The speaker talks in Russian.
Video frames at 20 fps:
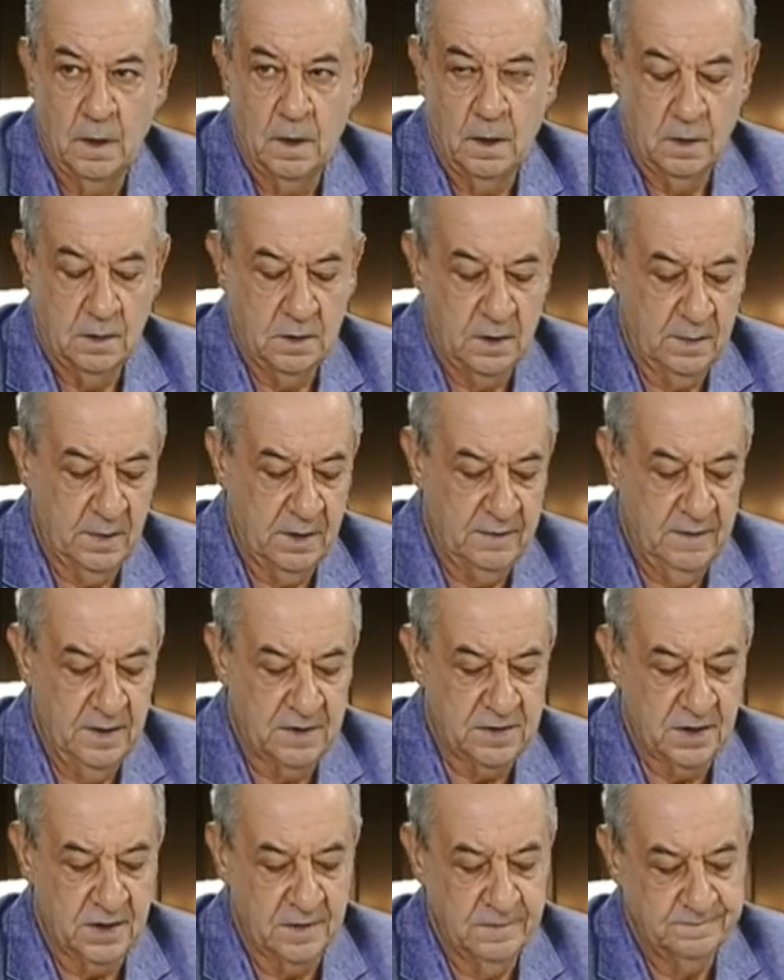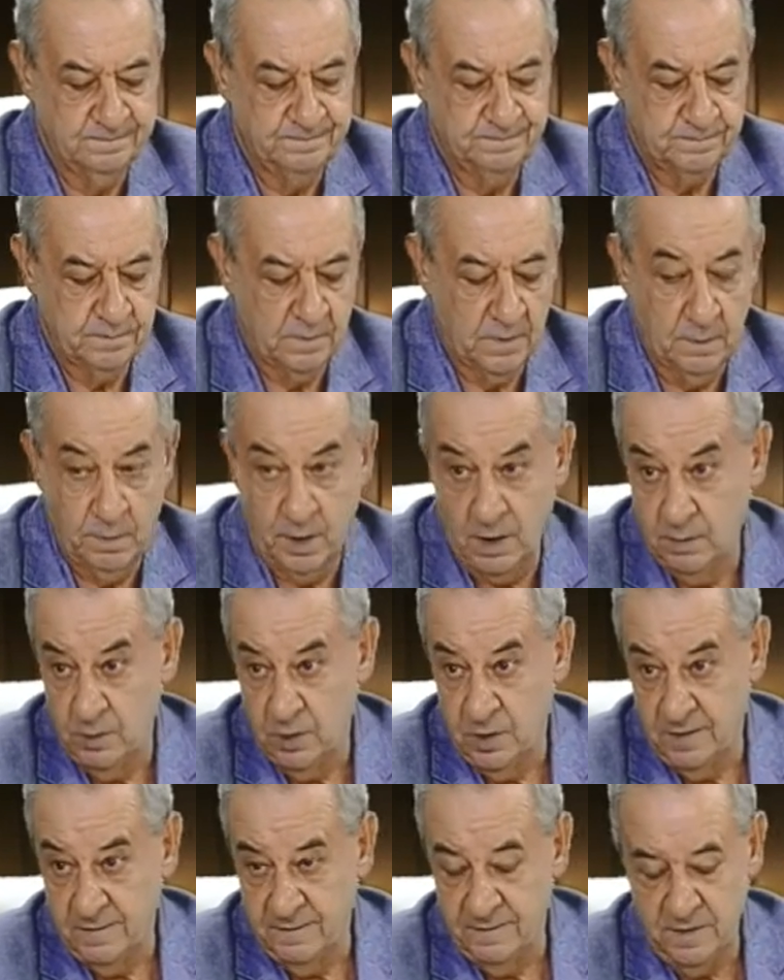Добрый вечер.
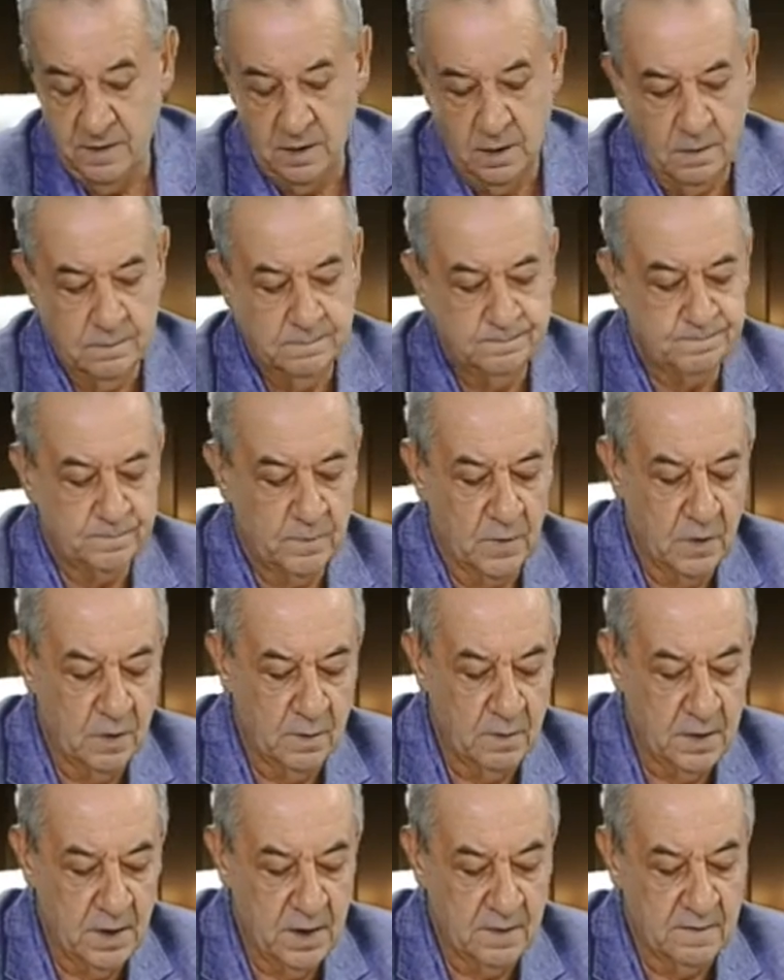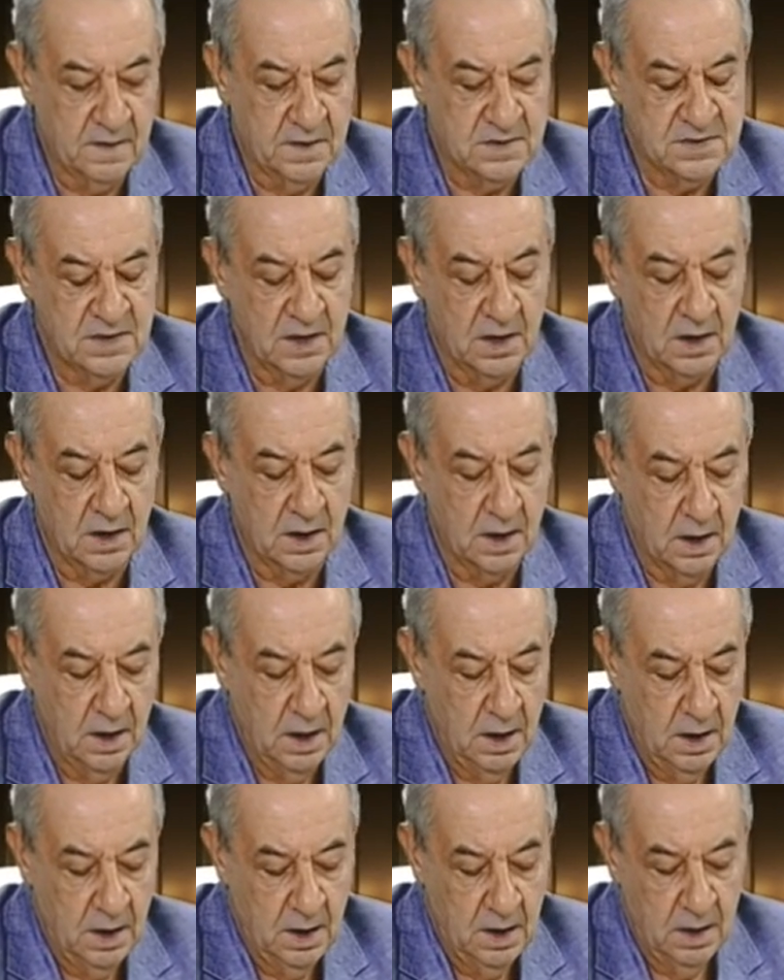Прямой эфир. У меня в гостях
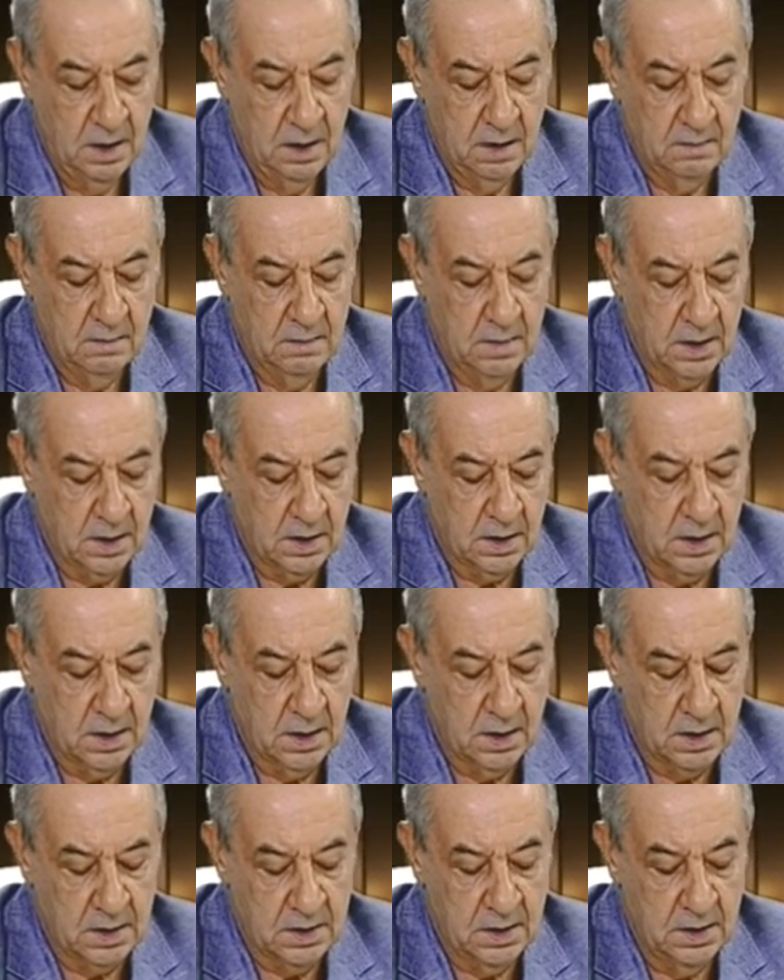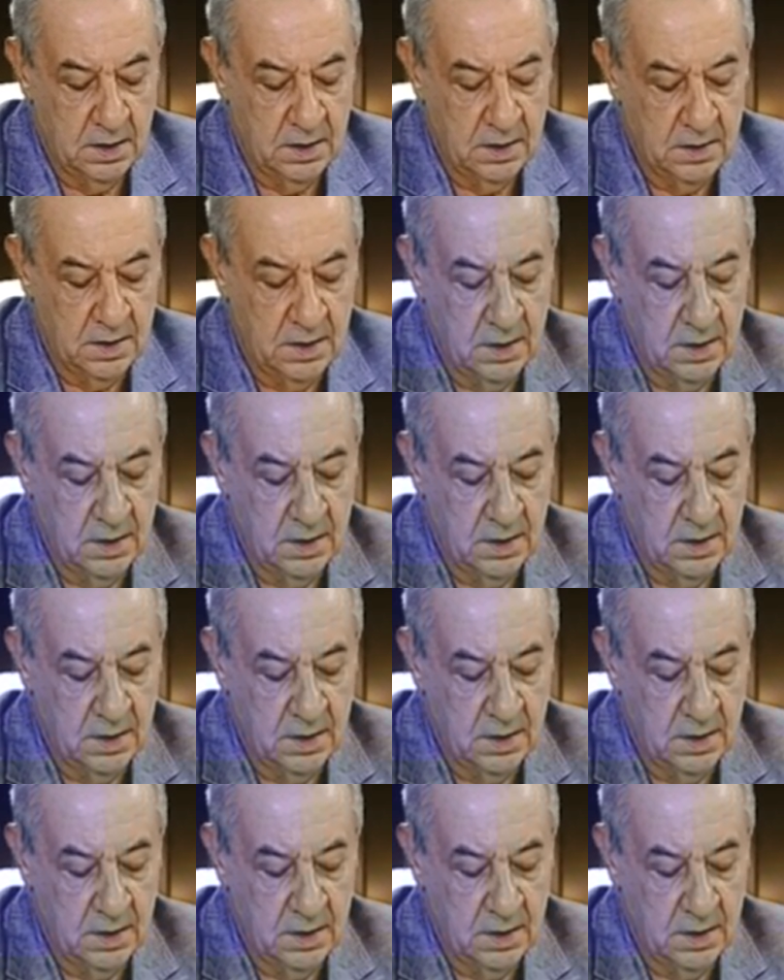Марк Гордієнко,